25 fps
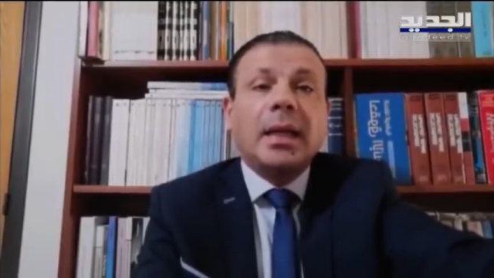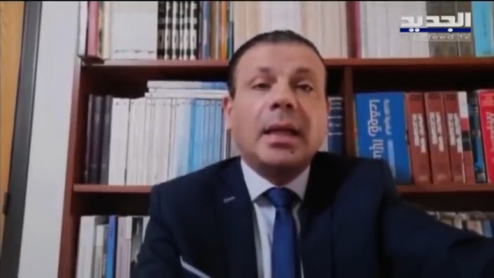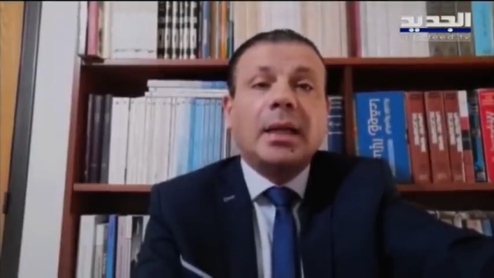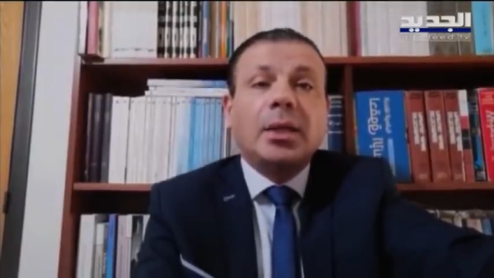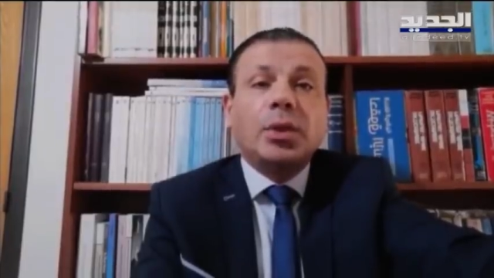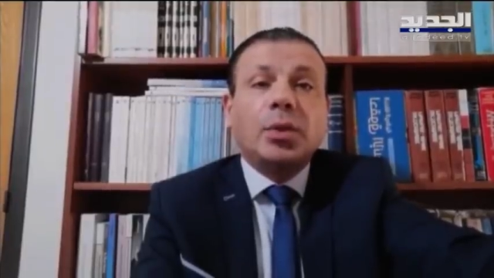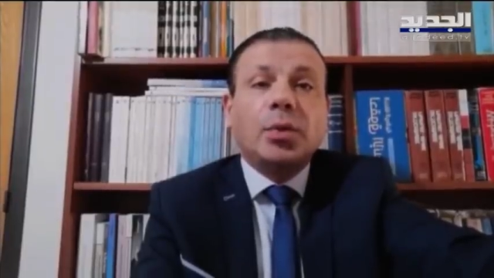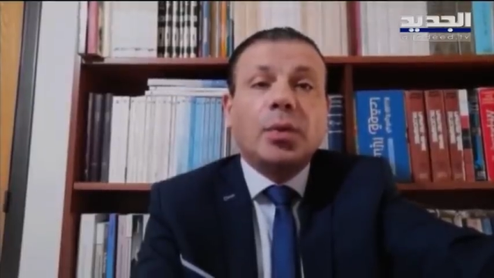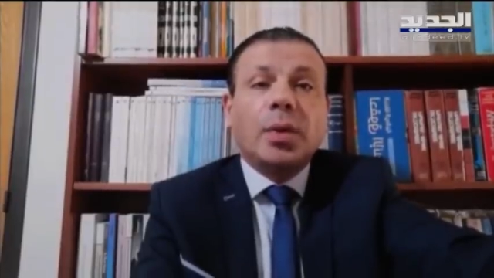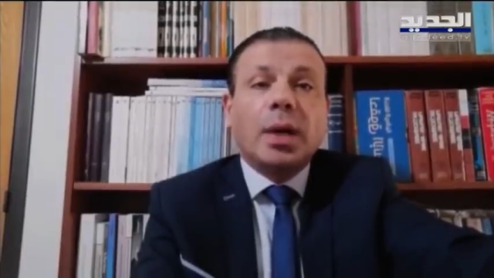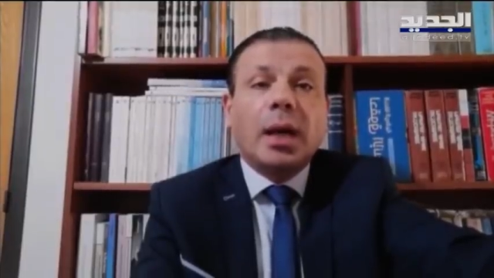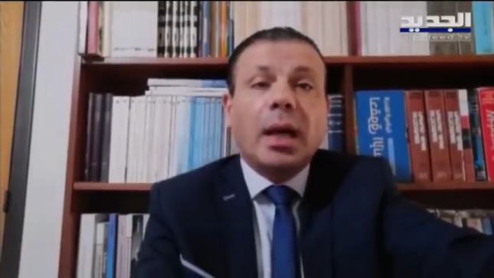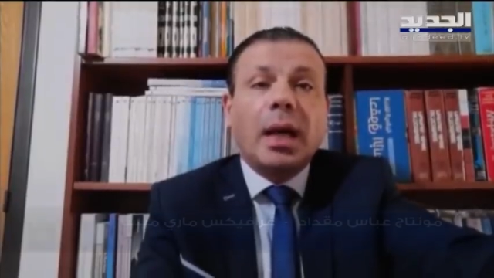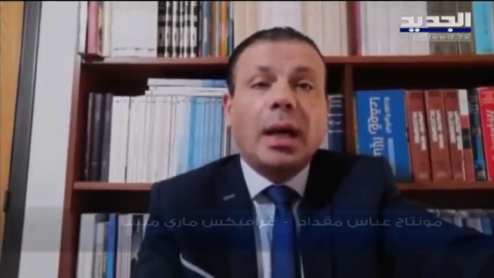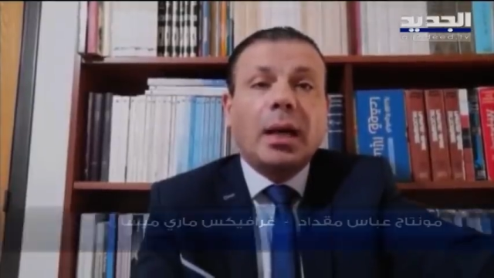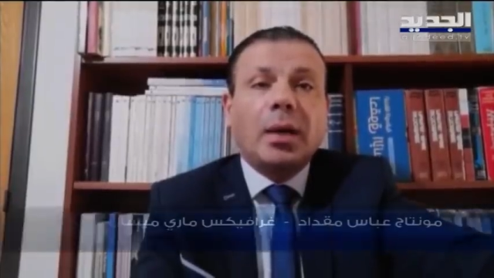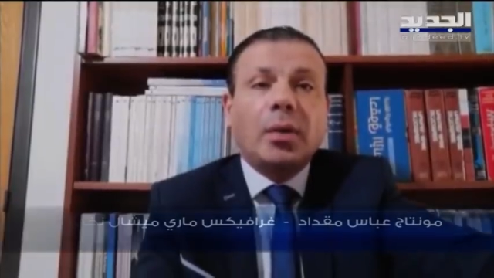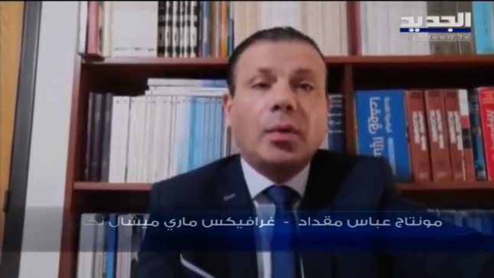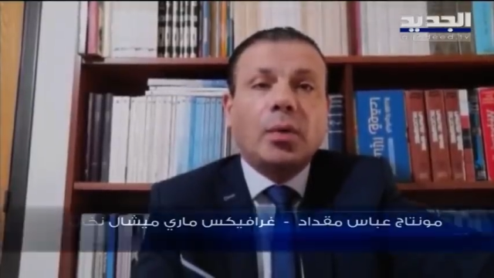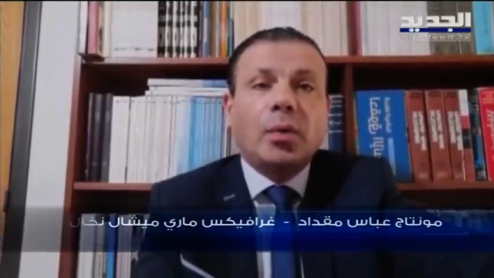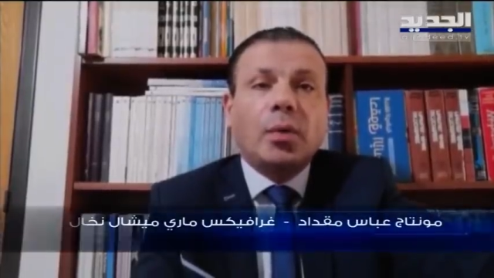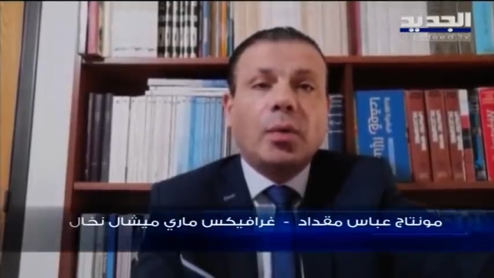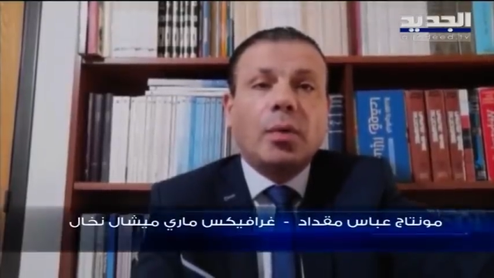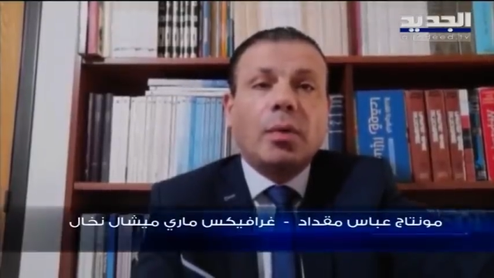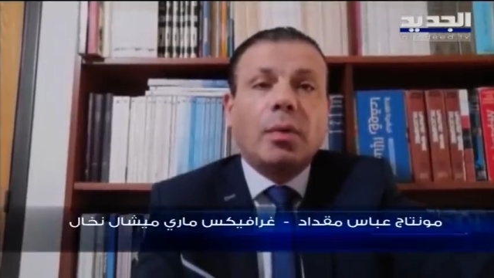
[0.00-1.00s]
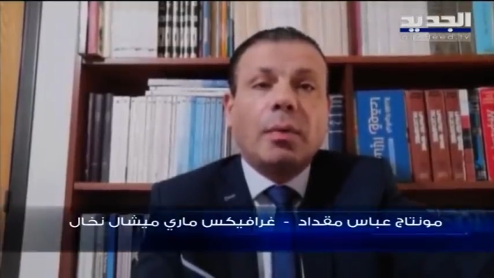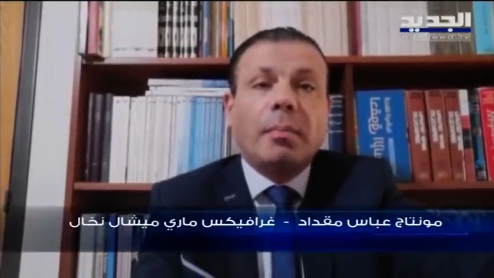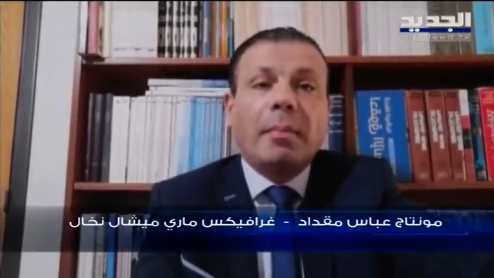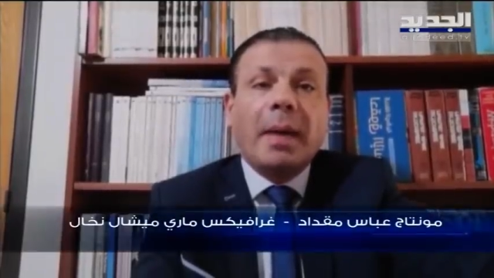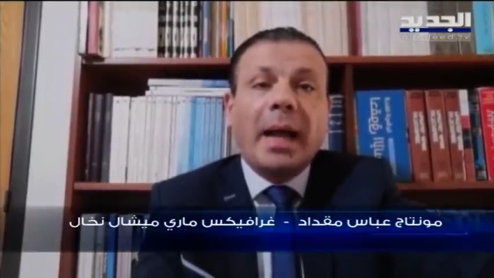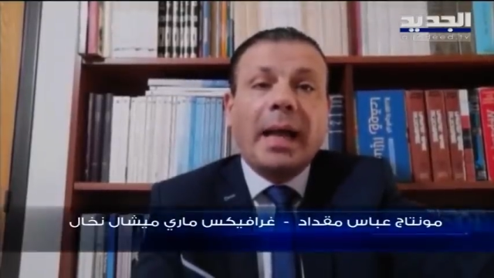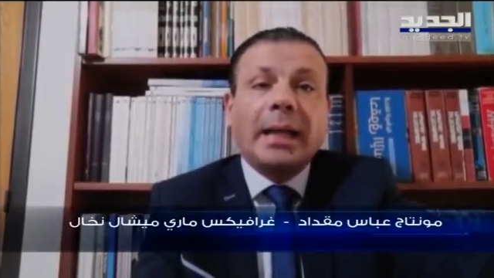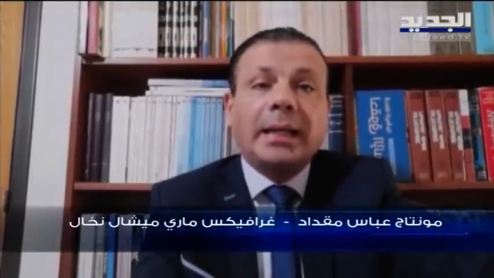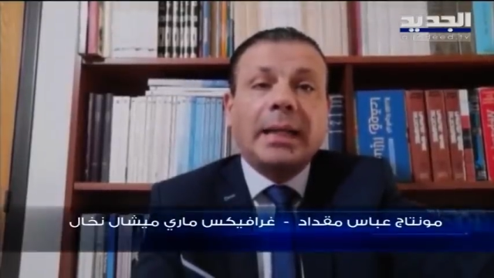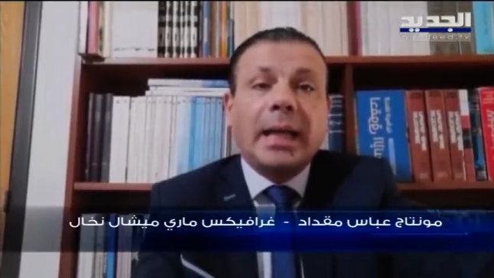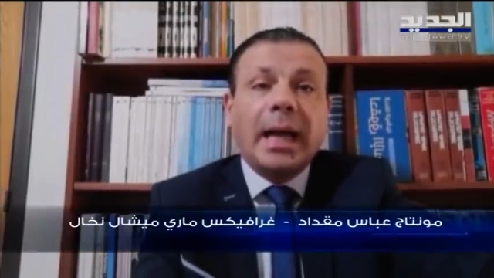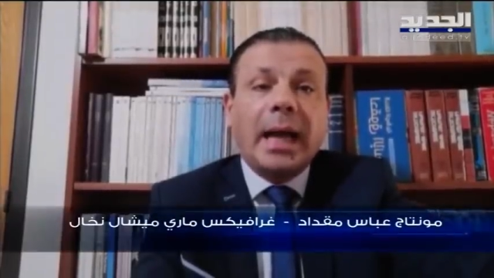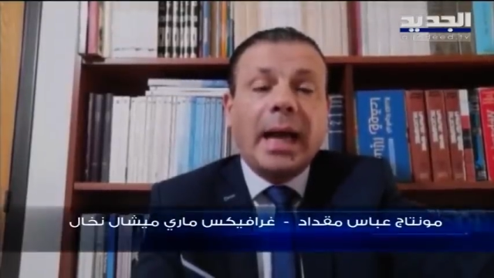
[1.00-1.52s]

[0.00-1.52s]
يقر بعد